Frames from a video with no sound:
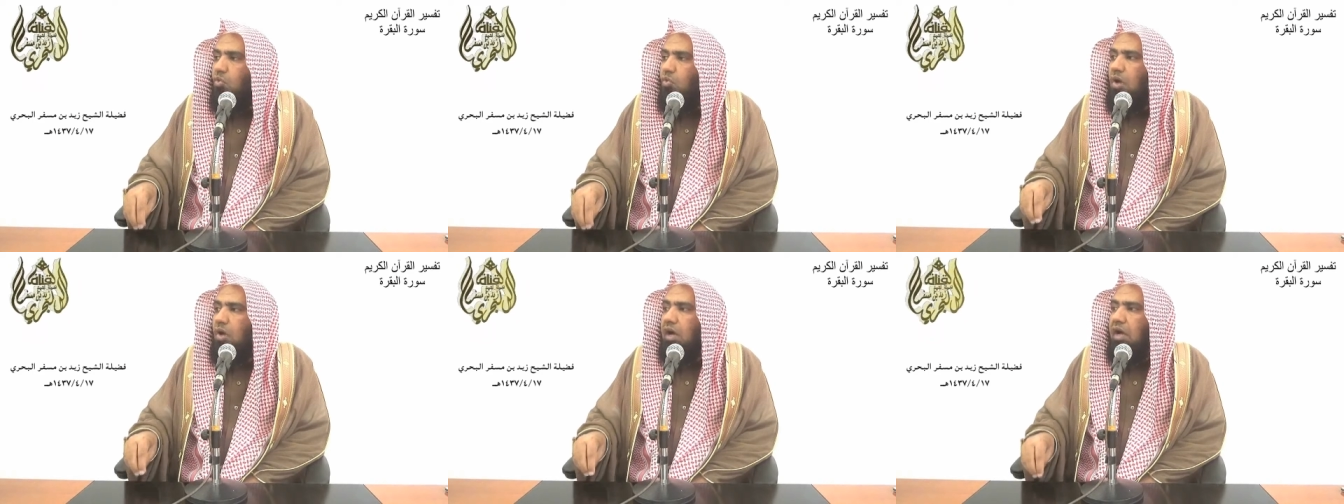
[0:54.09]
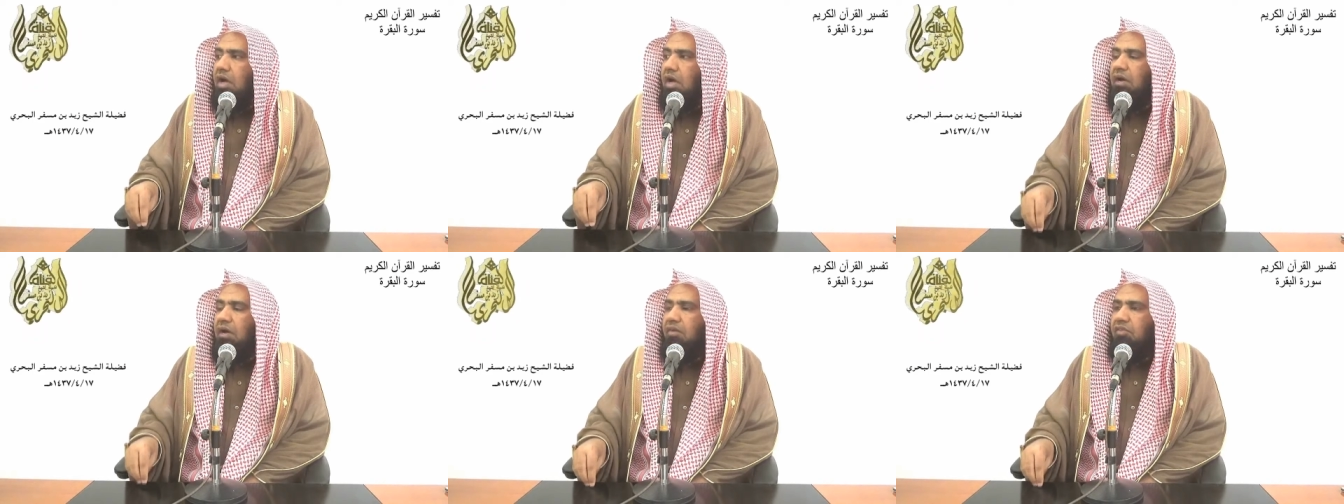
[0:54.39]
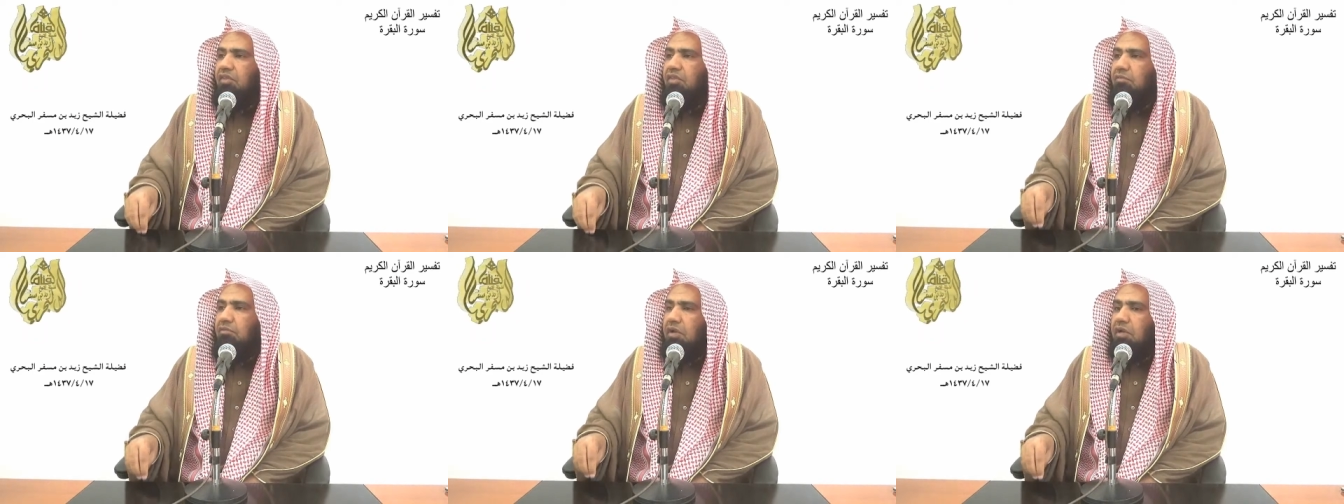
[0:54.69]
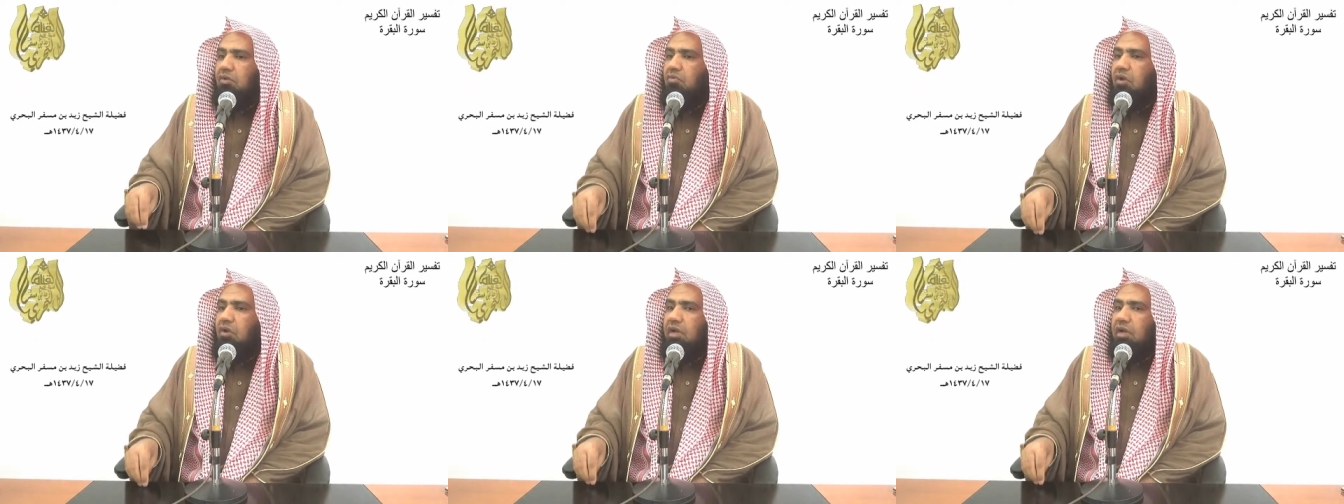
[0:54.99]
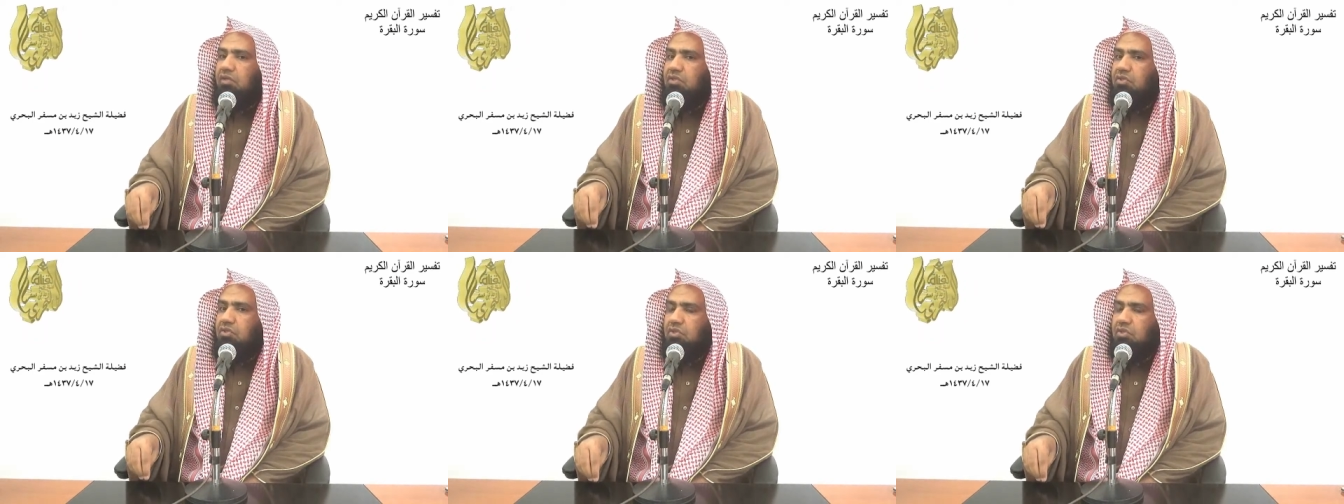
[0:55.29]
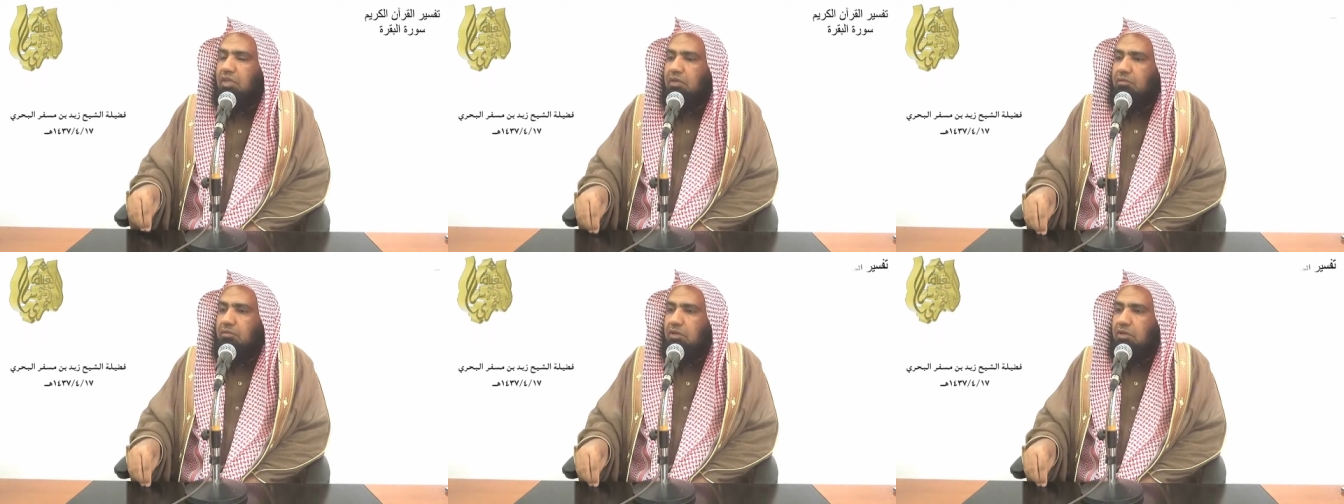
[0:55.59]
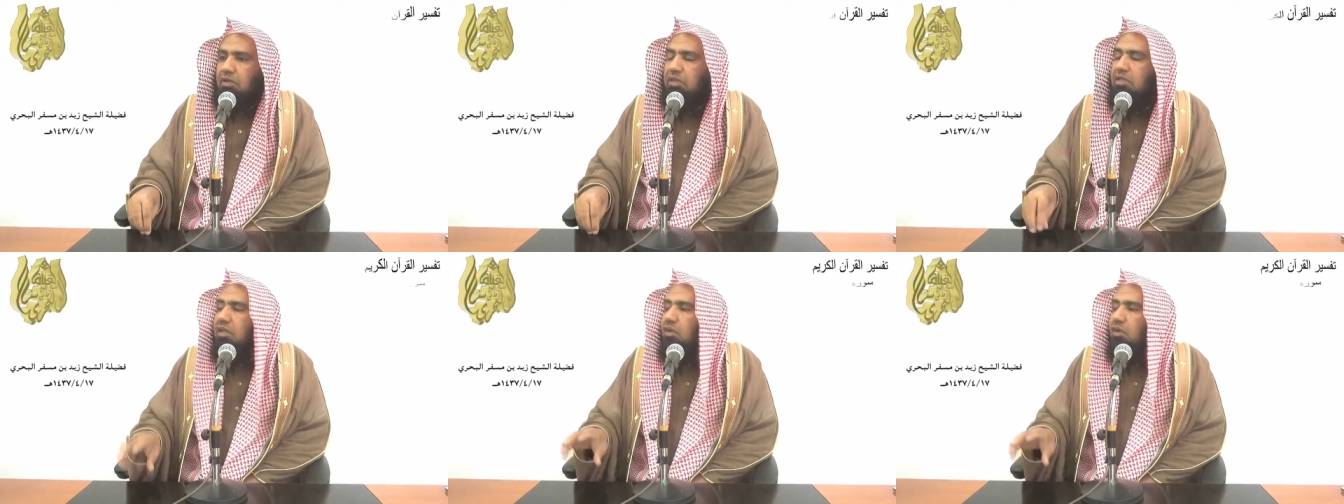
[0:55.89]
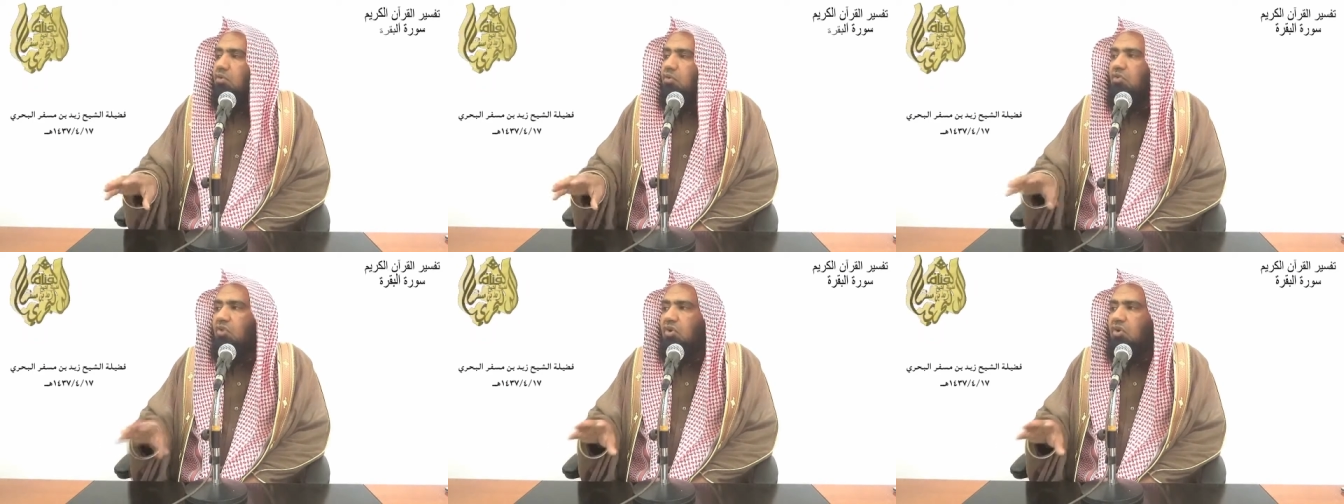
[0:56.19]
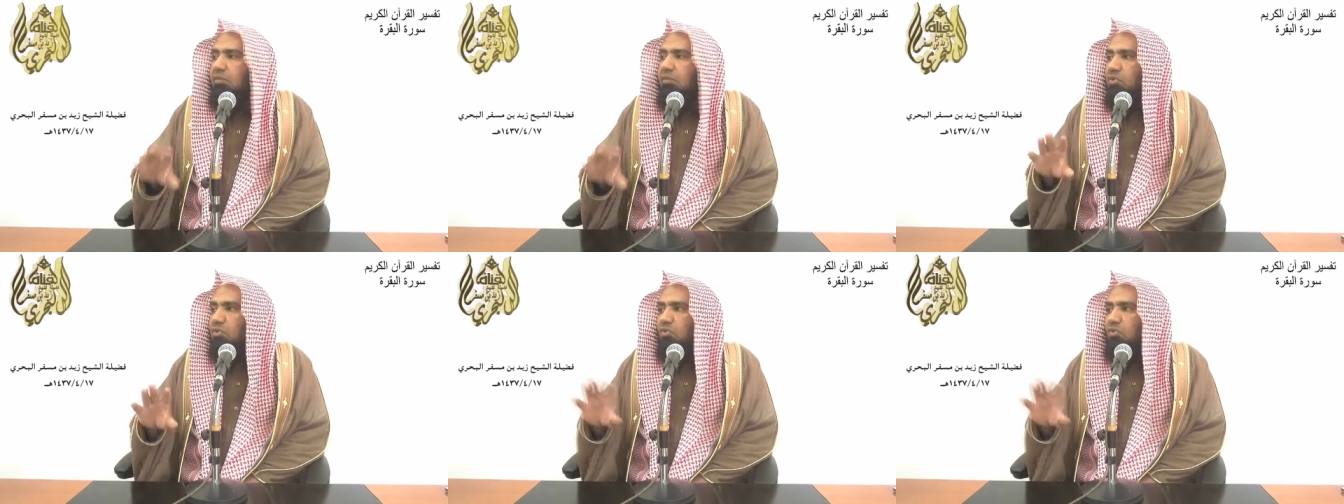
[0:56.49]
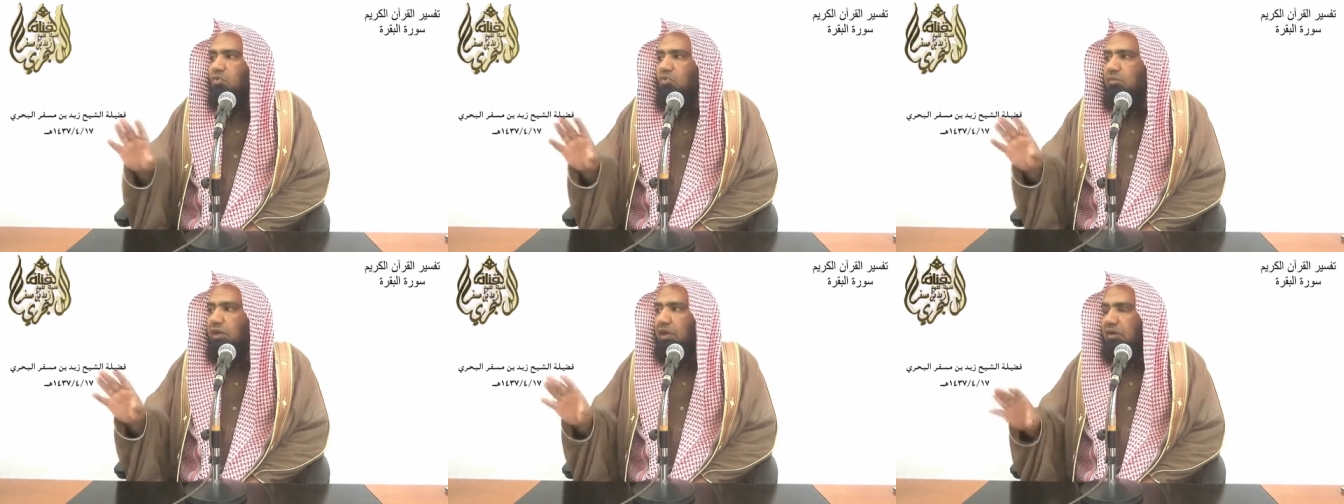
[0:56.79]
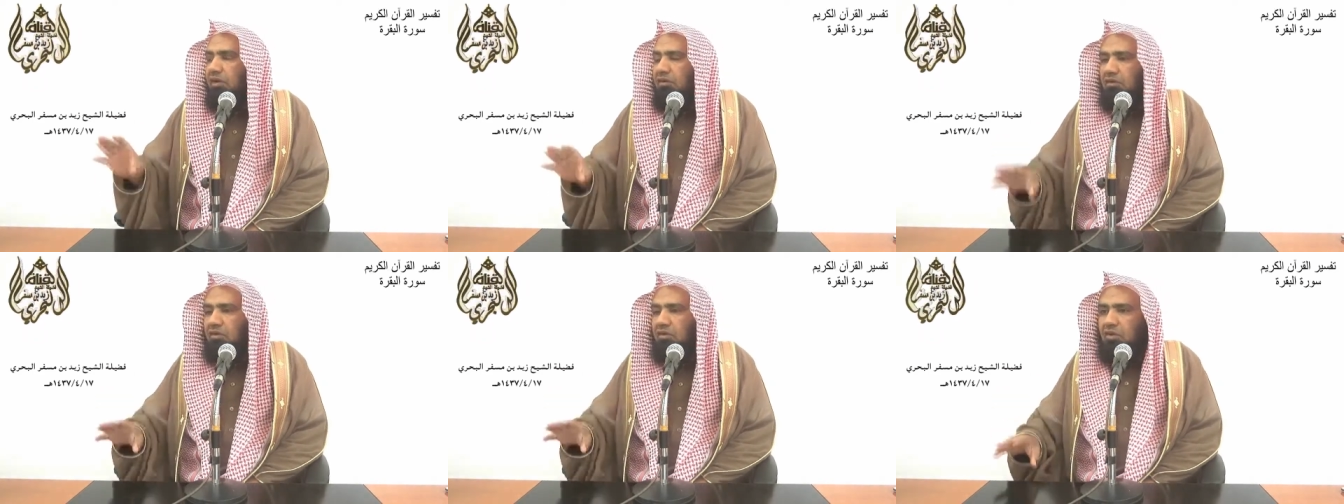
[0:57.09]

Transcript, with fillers: وأعظم أنواع الصبر هي كلها مطلوبة